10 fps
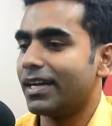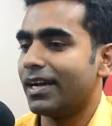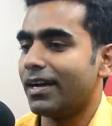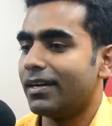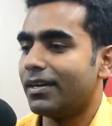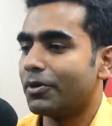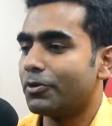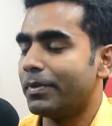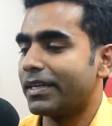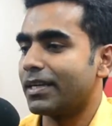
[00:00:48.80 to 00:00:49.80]
দেখা
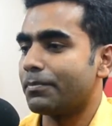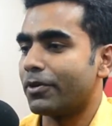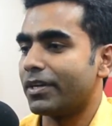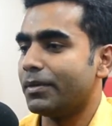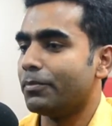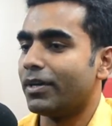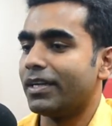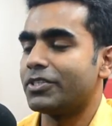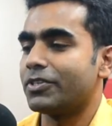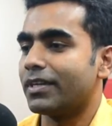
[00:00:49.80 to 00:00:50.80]
খুব একটা পড়েনি
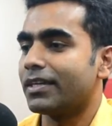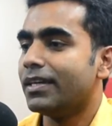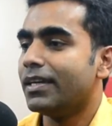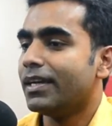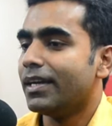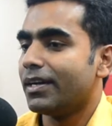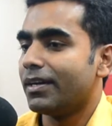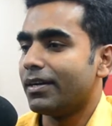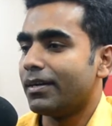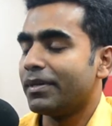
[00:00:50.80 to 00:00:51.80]
বললেই চলে
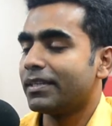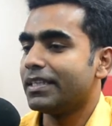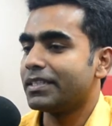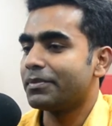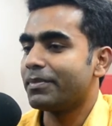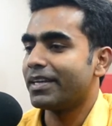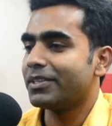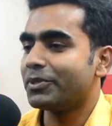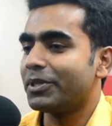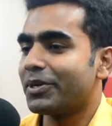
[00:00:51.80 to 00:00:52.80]
আমার দেশের বাড়ি
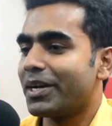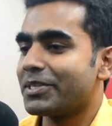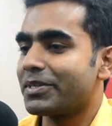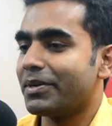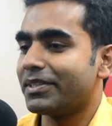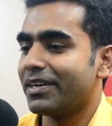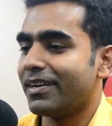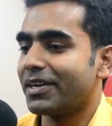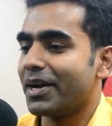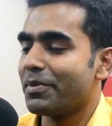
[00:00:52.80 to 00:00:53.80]
যদিও রাজ
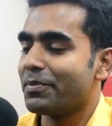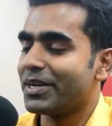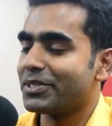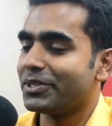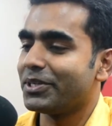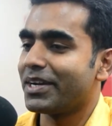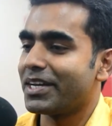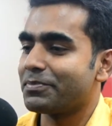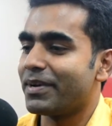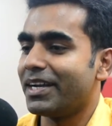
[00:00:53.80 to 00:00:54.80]
গ্রামের বাড়ি যদিও
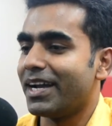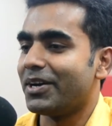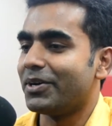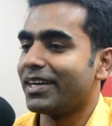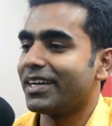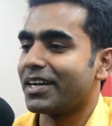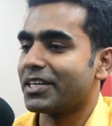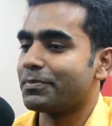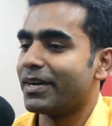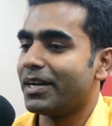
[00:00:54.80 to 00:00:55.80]
রাজবাড়ি না হয়
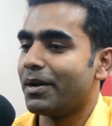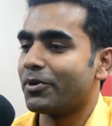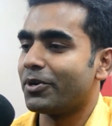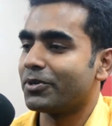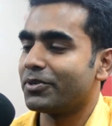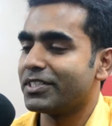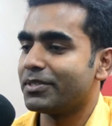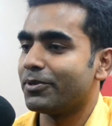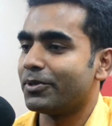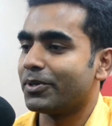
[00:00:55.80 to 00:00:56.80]
রাজবাড়ি নামকরণ করেছে
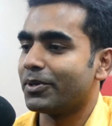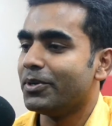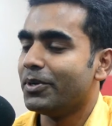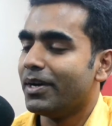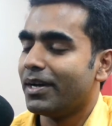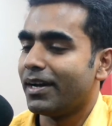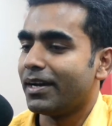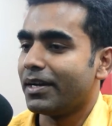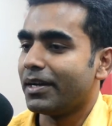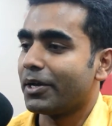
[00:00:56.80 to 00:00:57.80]
মূলত
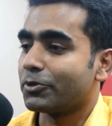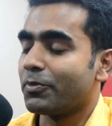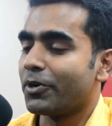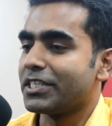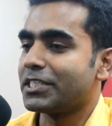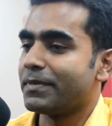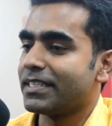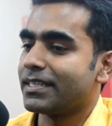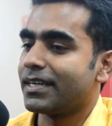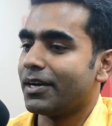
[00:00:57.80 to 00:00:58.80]
এত বড়
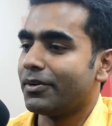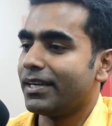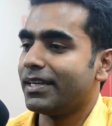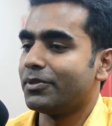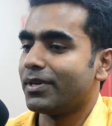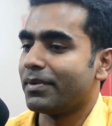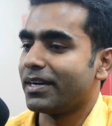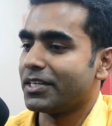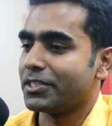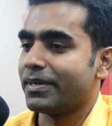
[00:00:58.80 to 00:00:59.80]
স্পেসের কারণে কিন্তু আমরা
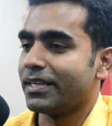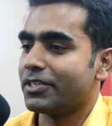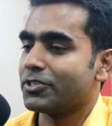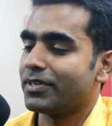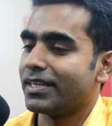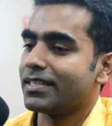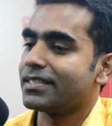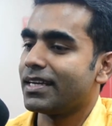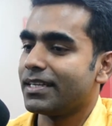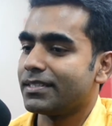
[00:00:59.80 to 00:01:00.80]
রাজবাড়ি রেস্টুরেন্ট অ্যান্ড
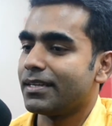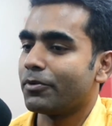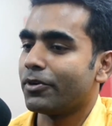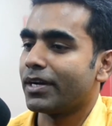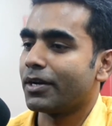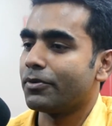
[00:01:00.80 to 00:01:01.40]
চাইনিজ নামকরণটা